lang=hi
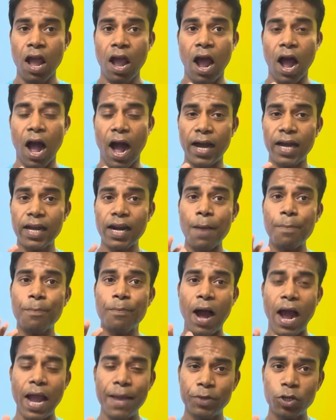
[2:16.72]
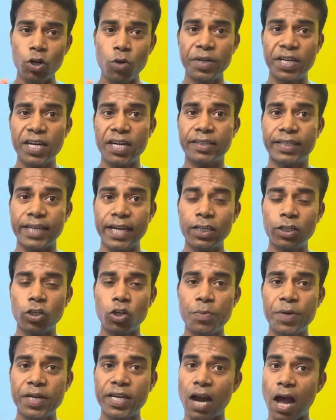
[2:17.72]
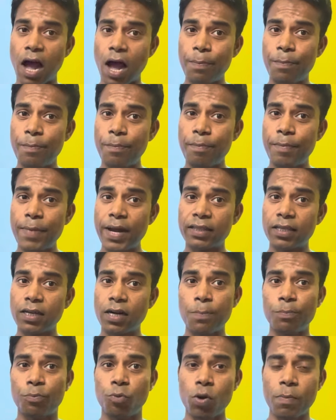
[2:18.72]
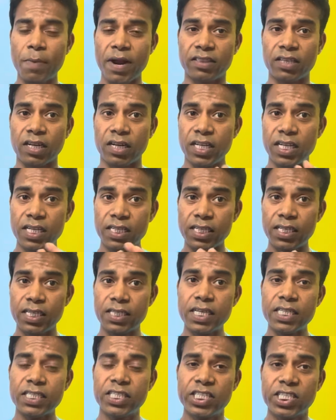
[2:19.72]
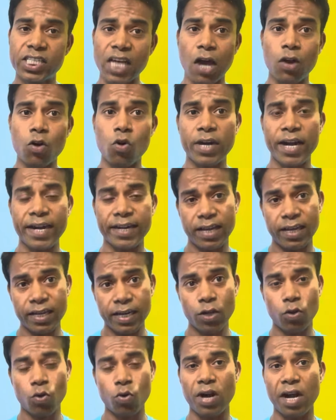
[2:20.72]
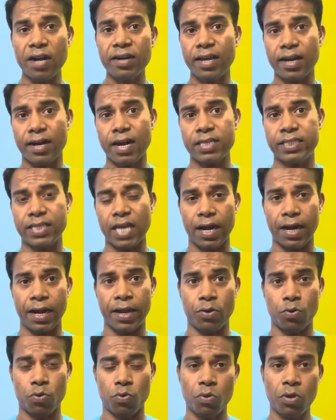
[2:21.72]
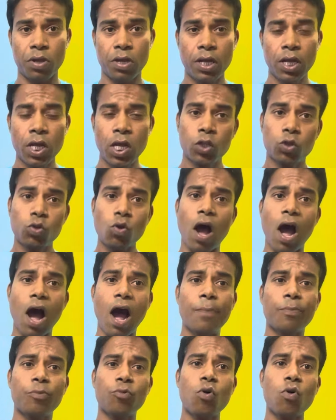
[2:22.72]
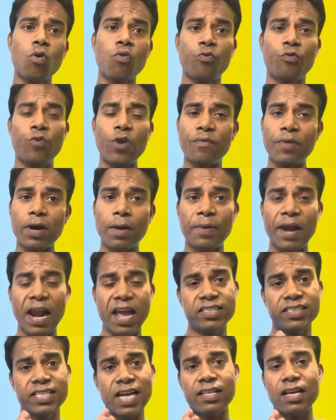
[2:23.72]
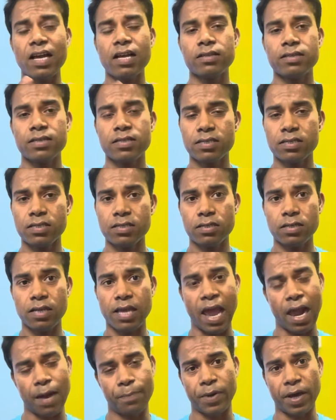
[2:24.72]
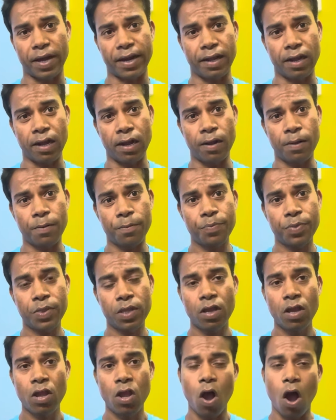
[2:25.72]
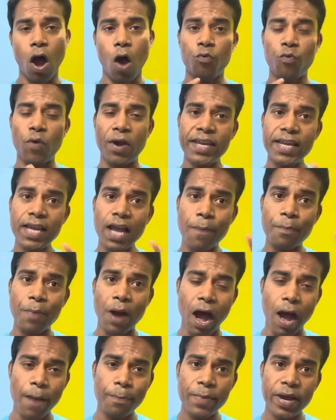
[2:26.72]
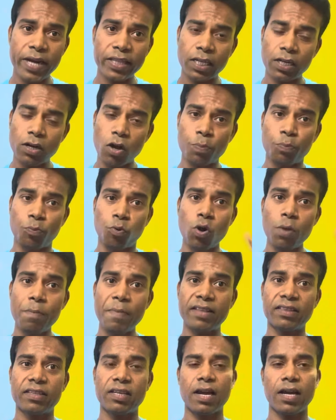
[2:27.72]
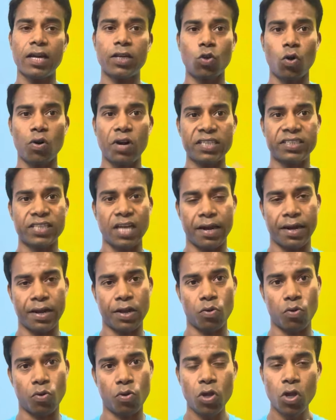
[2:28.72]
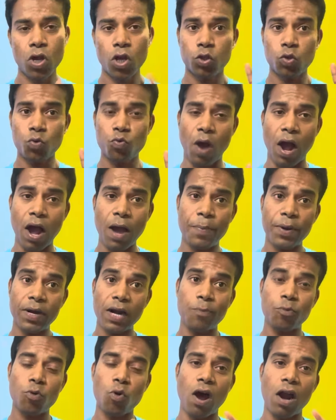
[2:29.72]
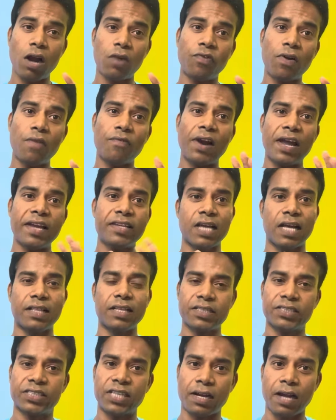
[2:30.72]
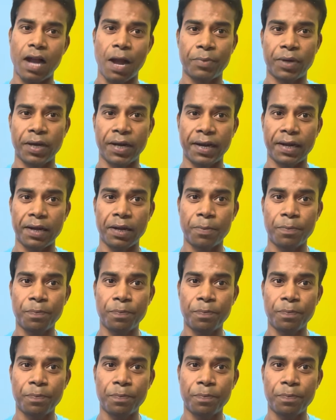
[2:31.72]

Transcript: अगर आप 5 किलोमीटर 10 किलोमीटर हाफ मैराथन और फुल मैराथन ये चारों कैटेगरी को रन करना चाह रहे हो तो आपको वेपर फ्लाई ज्यादा हेल्प करेगा और वहीं आप हाफ मैराथन और फुल मैराथन अगर दौड़ना चाह रहे हो तो वहां पर आपको अल्फा फ्लाई ज्यादा अच्छा काम करेगा